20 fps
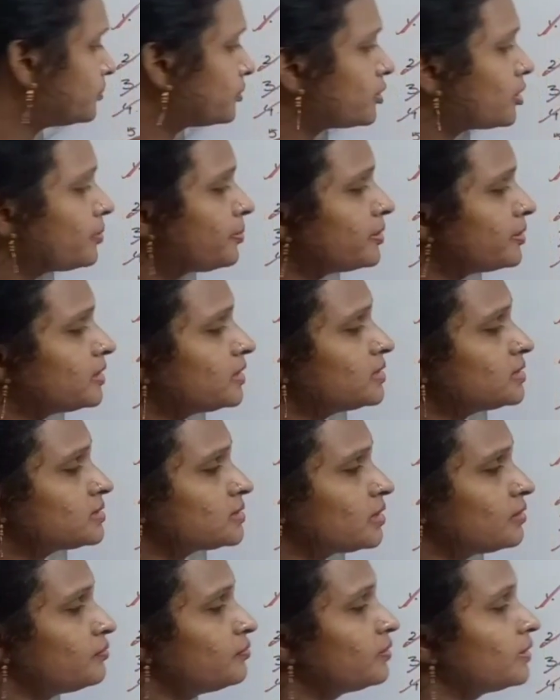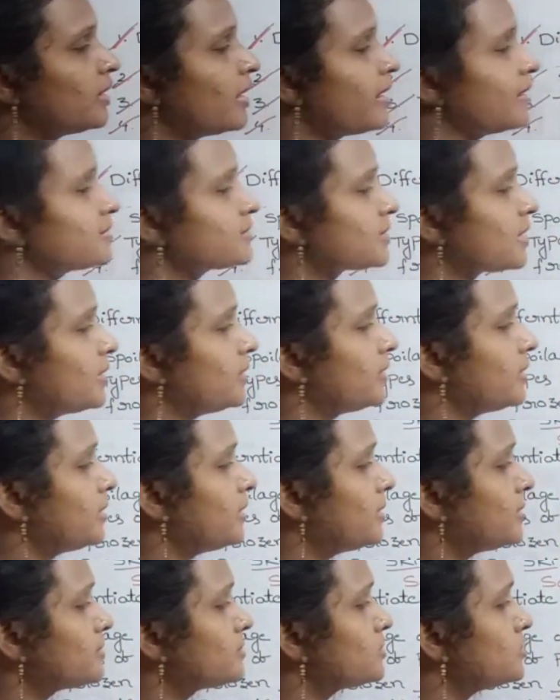ప్రాపర్టీస్ ఆఫ్ గ్లాస్
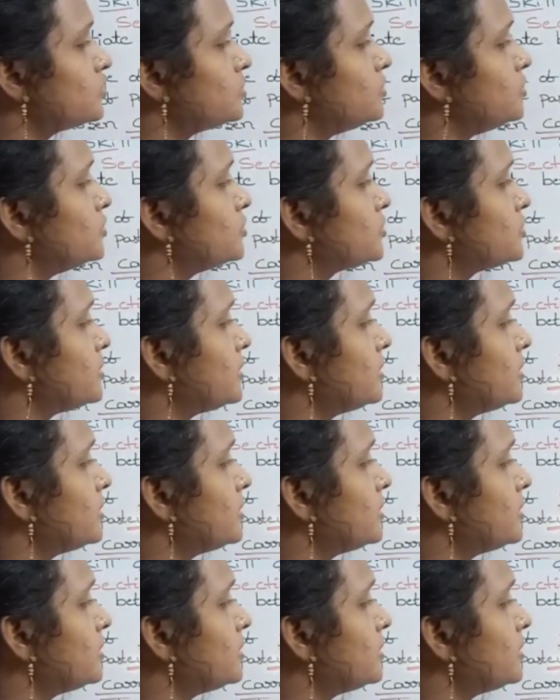కంటైనర్స్ యూజ్డ్